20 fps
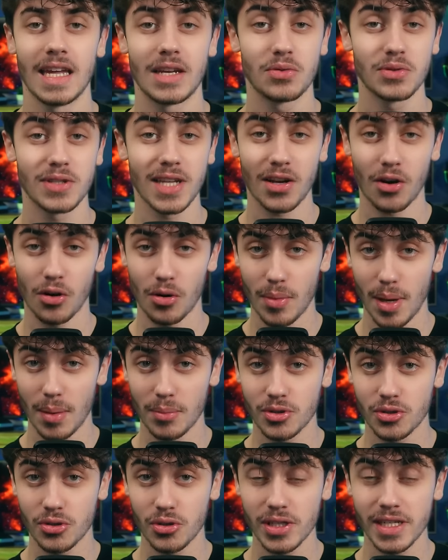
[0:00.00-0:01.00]
Et tout ça dans le
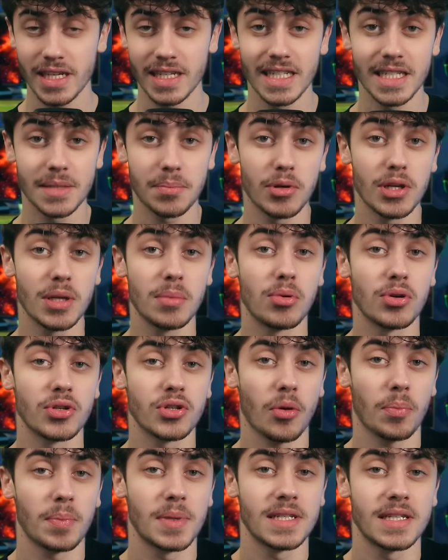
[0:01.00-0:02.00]
même jeu qui est disponible
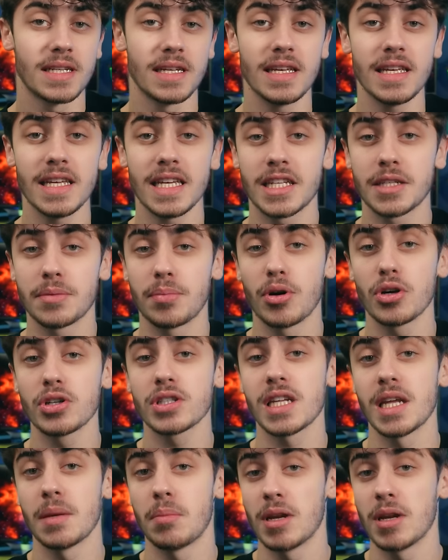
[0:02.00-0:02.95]
sur PC, Xbox et